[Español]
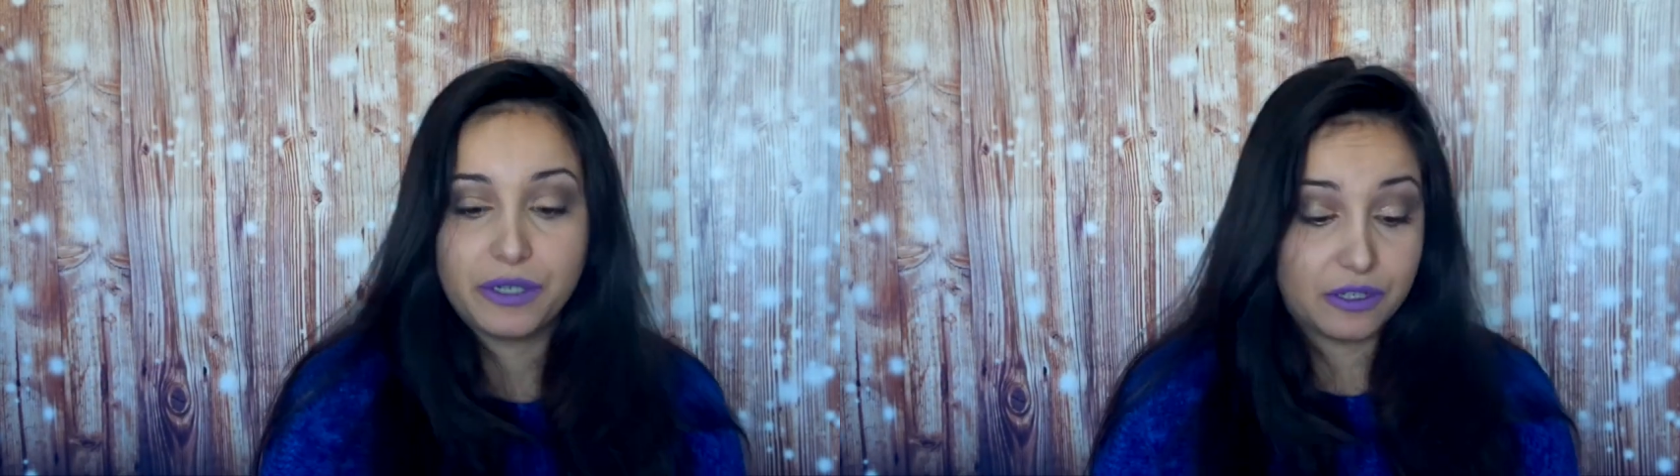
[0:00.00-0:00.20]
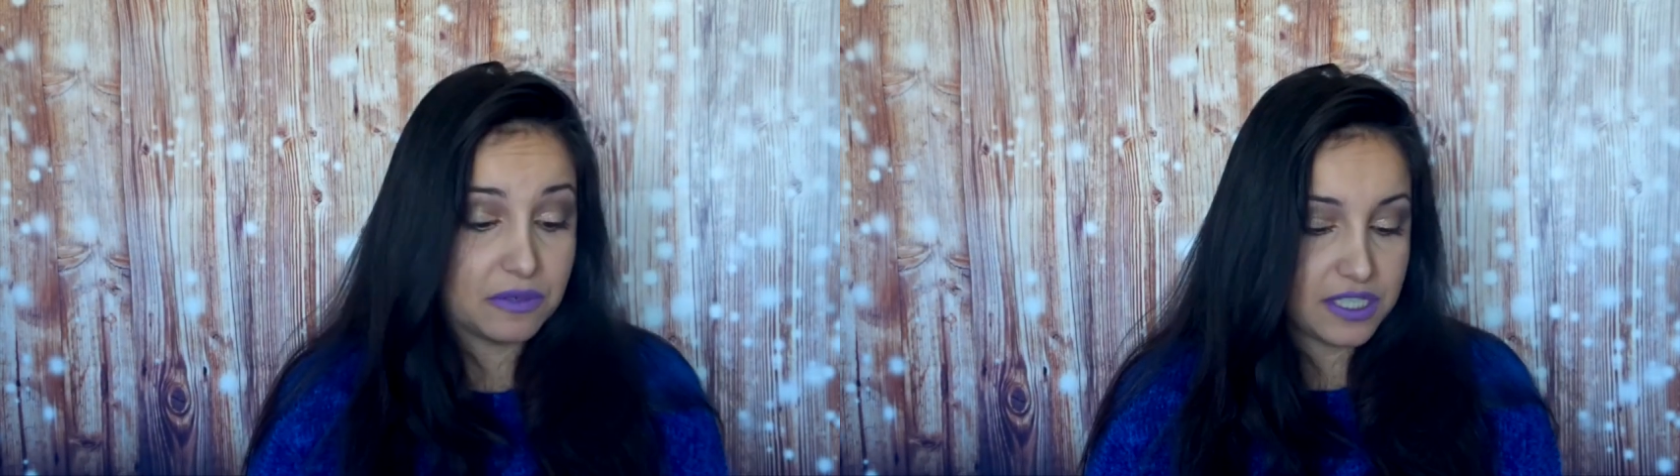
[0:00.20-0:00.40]

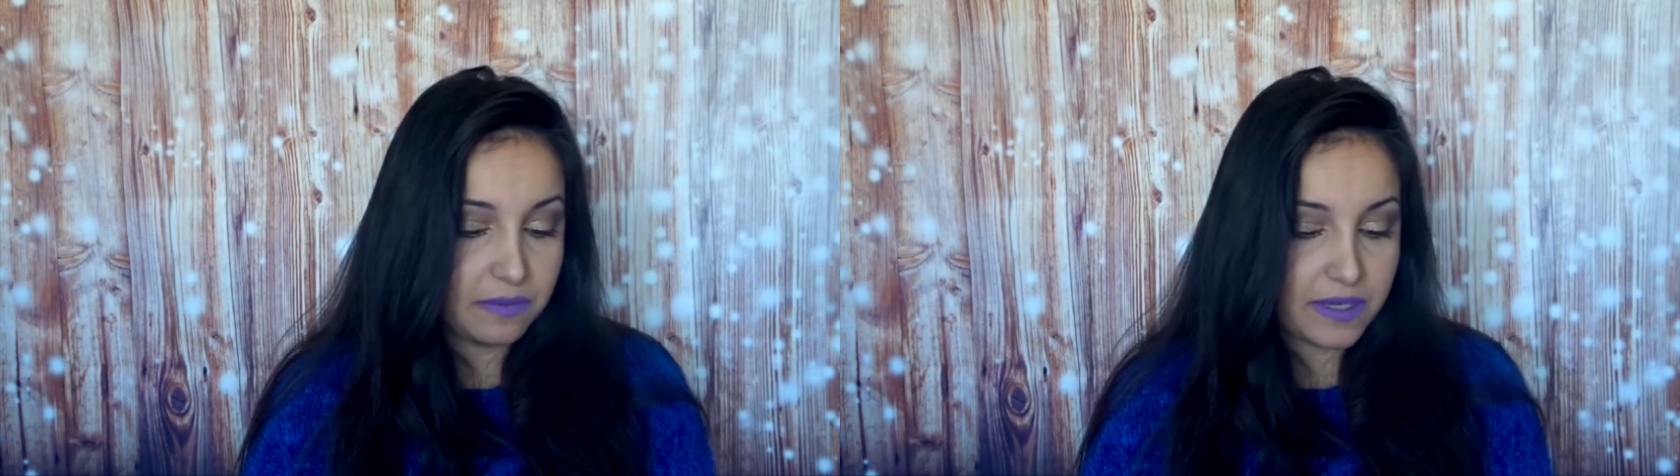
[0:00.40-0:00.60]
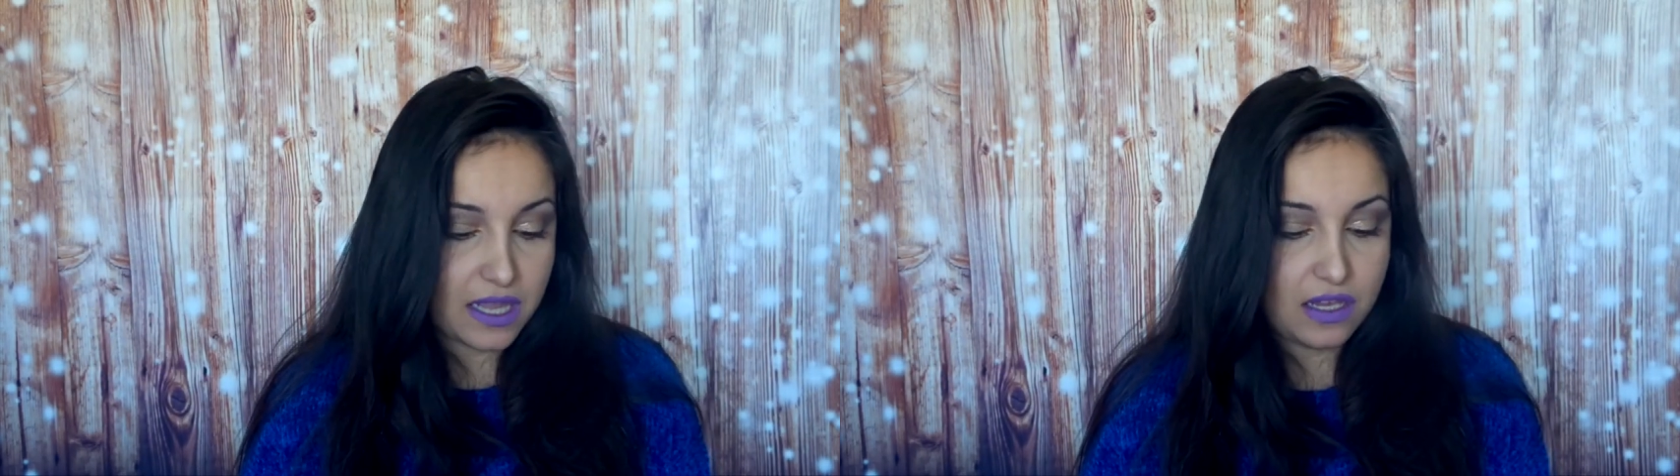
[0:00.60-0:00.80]
bueno, como
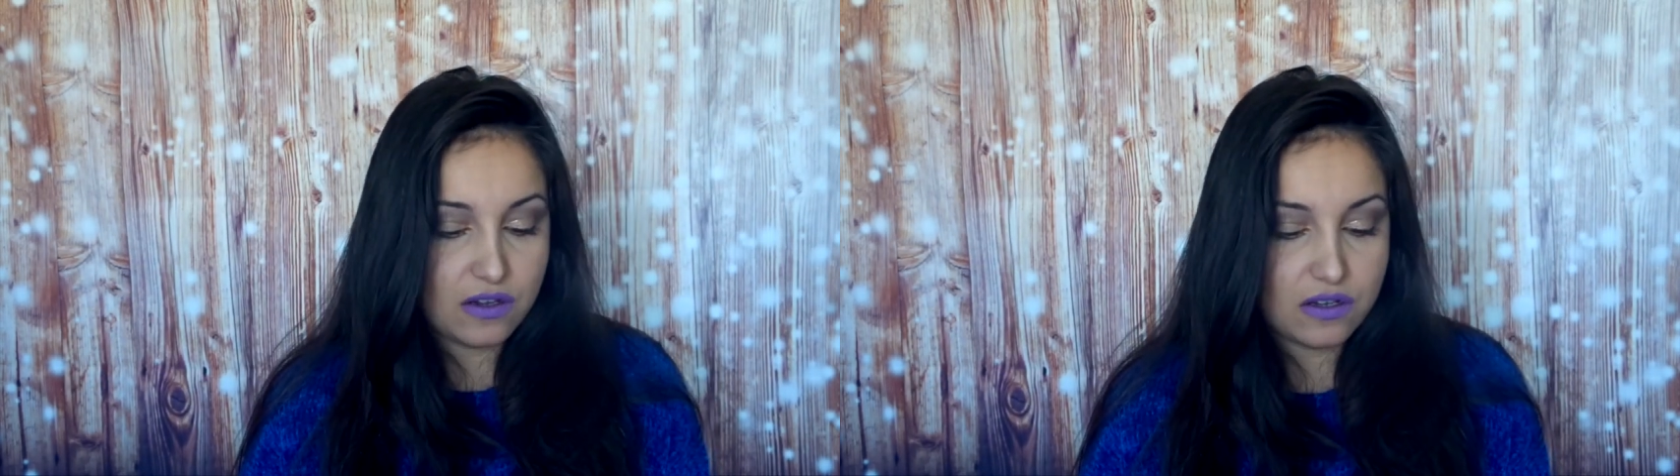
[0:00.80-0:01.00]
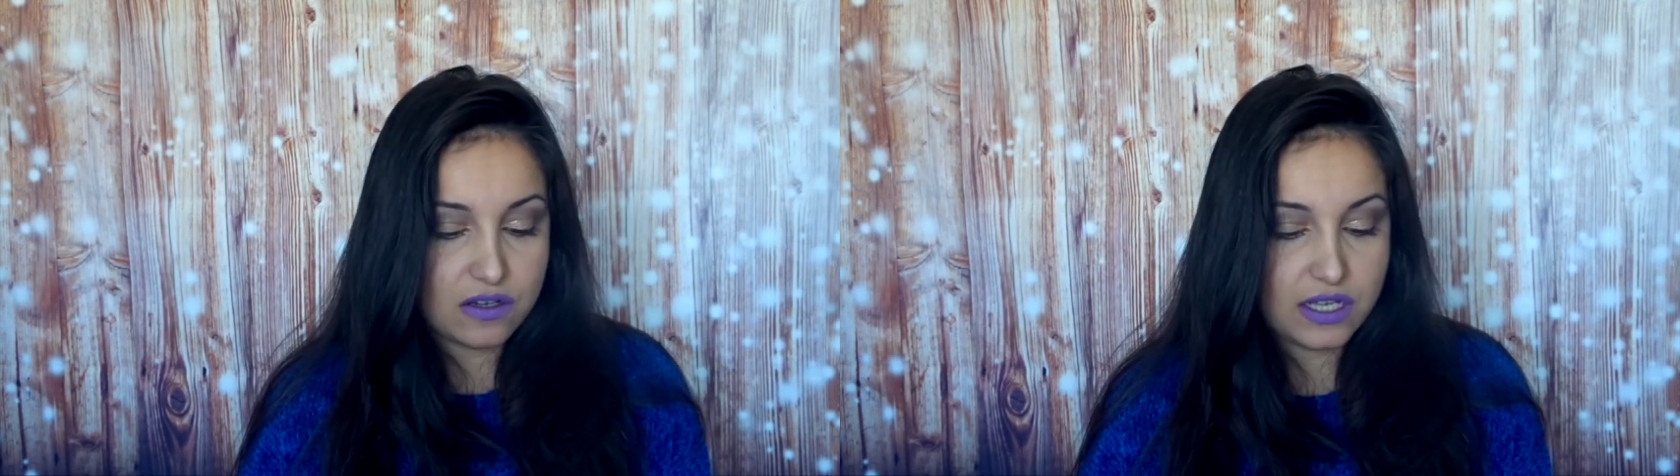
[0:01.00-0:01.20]
siempre
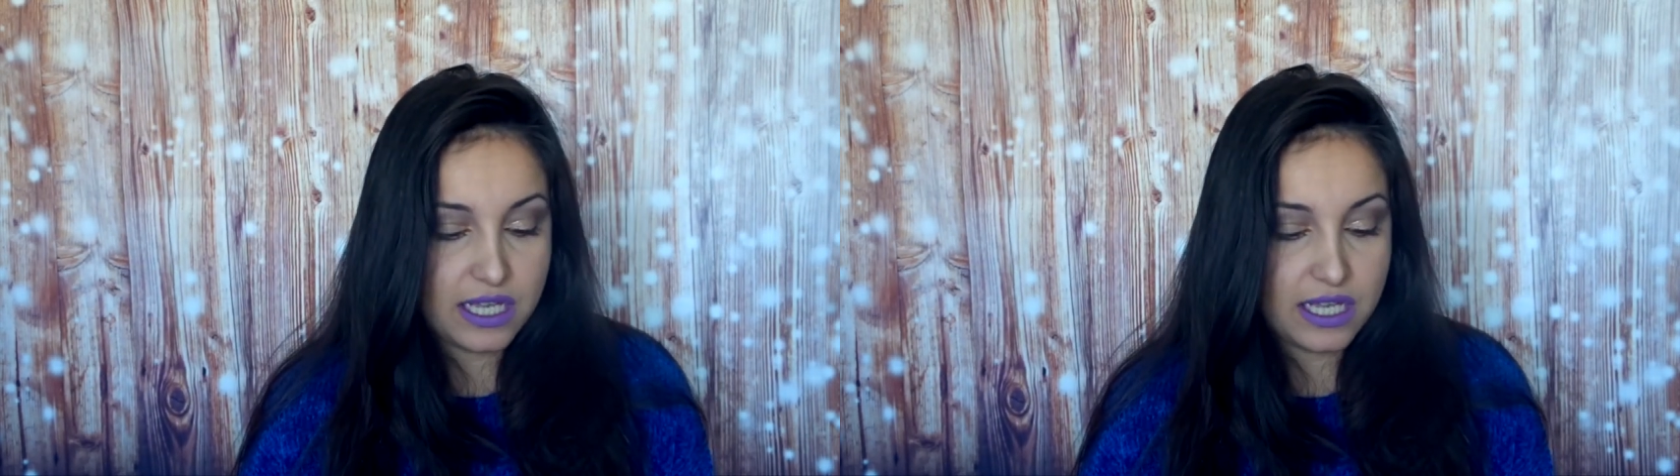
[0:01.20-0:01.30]
digo,